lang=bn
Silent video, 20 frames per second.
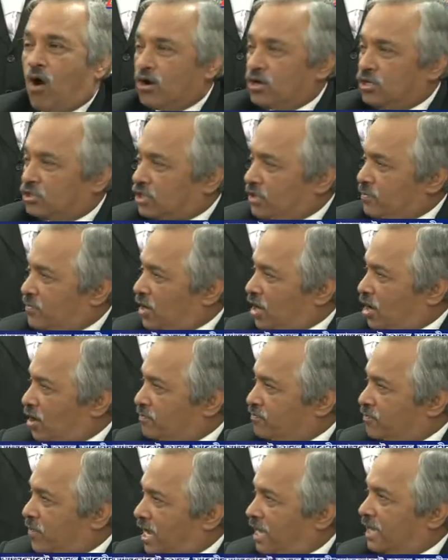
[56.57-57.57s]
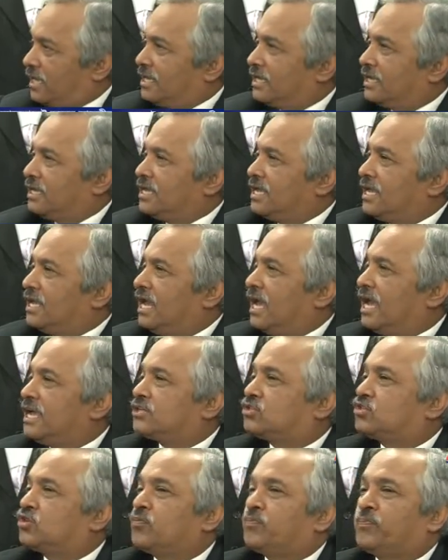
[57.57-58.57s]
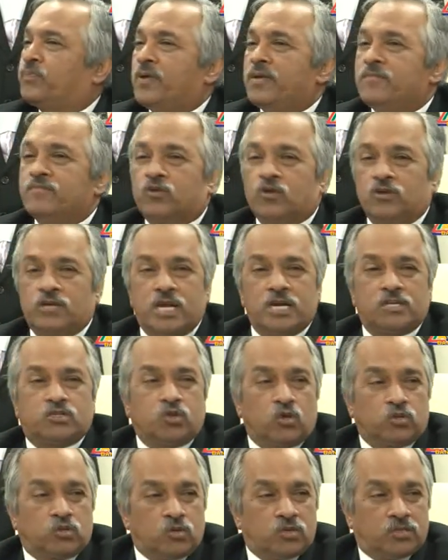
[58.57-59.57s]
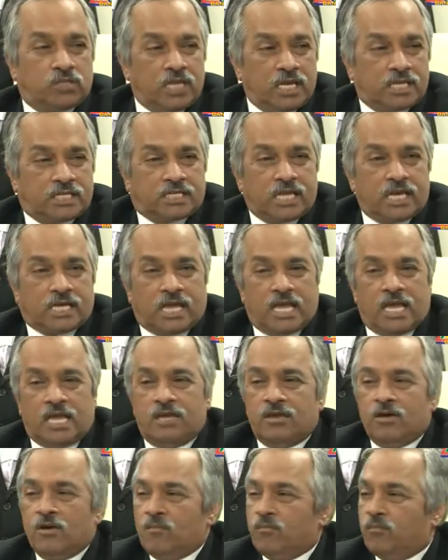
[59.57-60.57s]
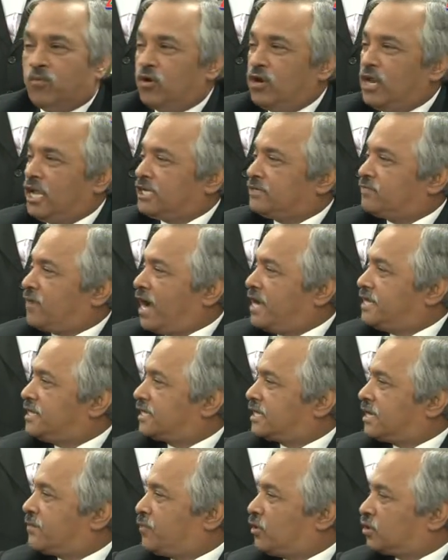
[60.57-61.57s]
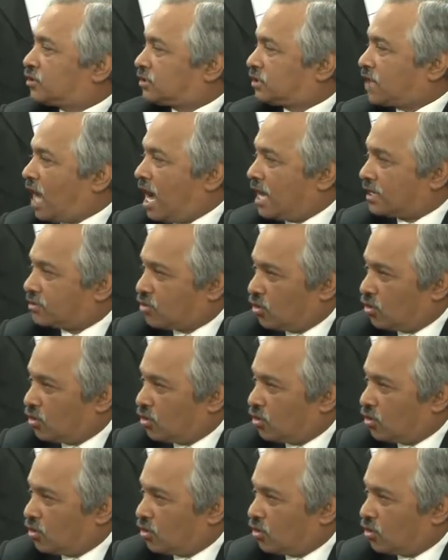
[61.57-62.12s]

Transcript: অনতিবিলম্বে এই সুপ্রিম কোর্টের চতুর্দিক থেকে পুলিশ বাহিনীকে প্রত্যাহার